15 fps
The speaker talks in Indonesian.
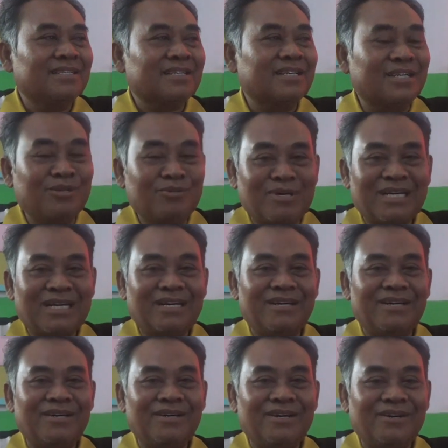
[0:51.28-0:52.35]
Kedua
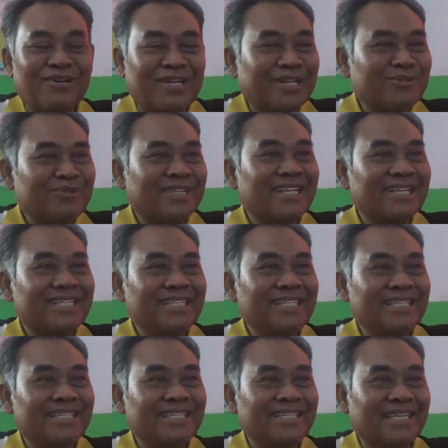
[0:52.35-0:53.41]
orang tua
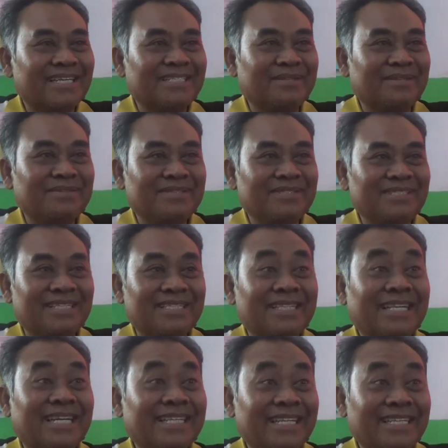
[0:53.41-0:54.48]
tadi yang yang, yang
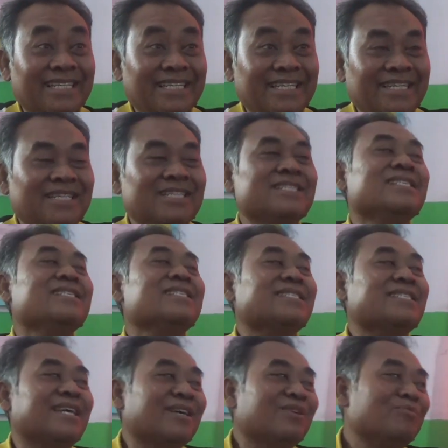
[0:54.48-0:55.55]
terjadi tadi
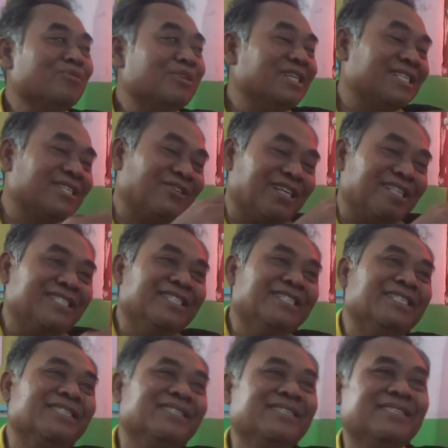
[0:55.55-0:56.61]
saya kumpulkan di sekolah
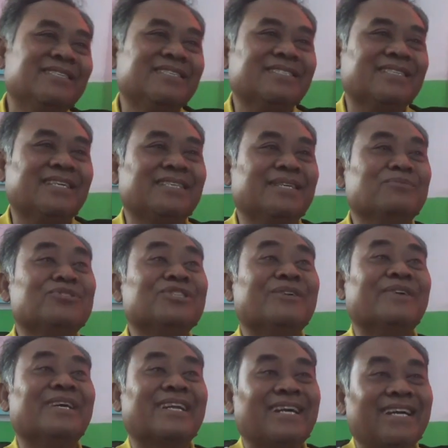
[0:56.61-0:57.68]
sini ajak
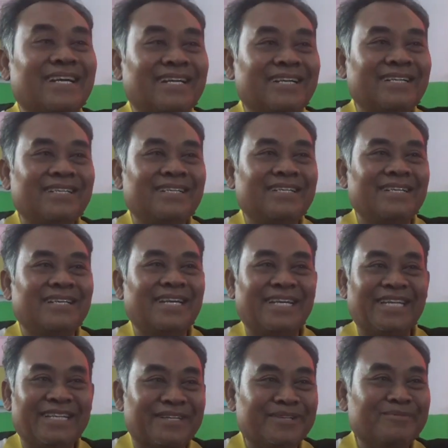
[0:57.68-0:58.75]
musyawarah
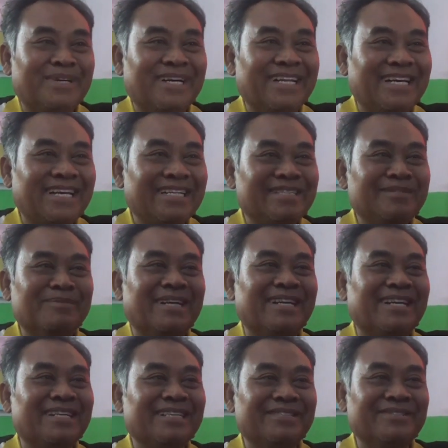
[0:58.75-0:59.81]
enaknya gimana
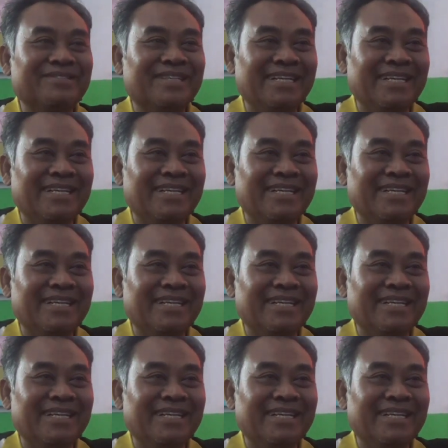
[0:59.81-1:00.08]
gimana gitu